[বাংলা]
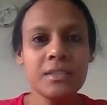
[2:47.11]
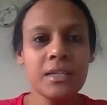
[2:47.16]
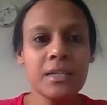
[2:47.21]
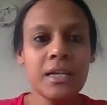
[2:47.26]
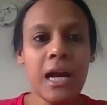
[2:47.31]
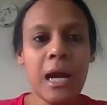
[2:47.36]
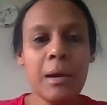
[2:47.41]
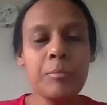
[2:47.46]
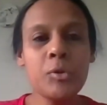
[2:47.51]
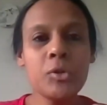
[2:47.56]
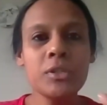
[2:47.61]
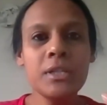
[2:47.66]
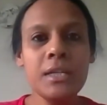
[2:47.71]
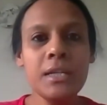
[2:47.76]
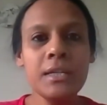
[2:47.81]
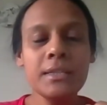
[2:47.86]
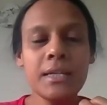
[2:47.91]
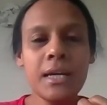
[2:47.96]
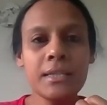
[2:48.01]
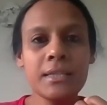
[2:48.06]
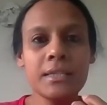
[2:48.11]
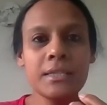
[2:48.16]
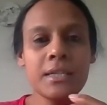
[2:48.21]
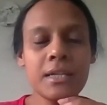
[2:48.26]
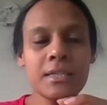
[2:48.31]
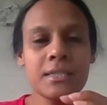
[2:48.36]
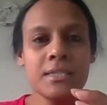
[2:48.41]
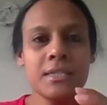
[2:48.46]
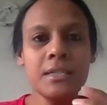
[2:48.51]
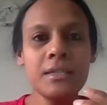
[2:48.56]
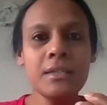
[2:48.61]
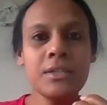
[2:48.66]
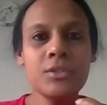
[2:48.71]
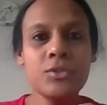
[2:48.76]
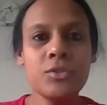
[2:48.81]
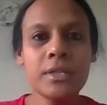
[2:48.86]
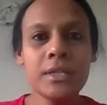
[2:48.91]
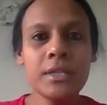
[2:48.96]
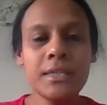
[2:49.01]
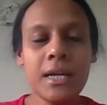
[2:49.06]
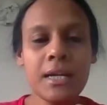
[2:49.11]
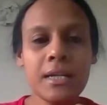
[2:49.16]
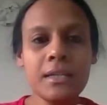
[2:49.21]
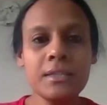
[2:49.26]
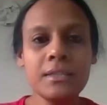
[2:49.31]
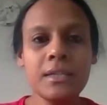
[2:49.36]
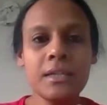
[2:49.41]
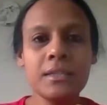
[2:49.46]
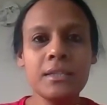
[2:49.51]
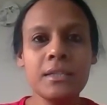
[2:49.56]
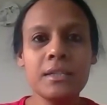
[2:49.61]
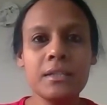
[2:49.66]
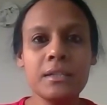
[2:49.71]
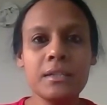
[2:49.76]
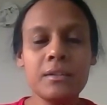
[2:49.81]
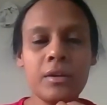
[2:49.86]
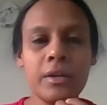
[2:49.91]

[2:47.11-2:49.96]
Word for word: কামড় দিলে দাঁতের কাছে কিছু একটা থাকলে তাদের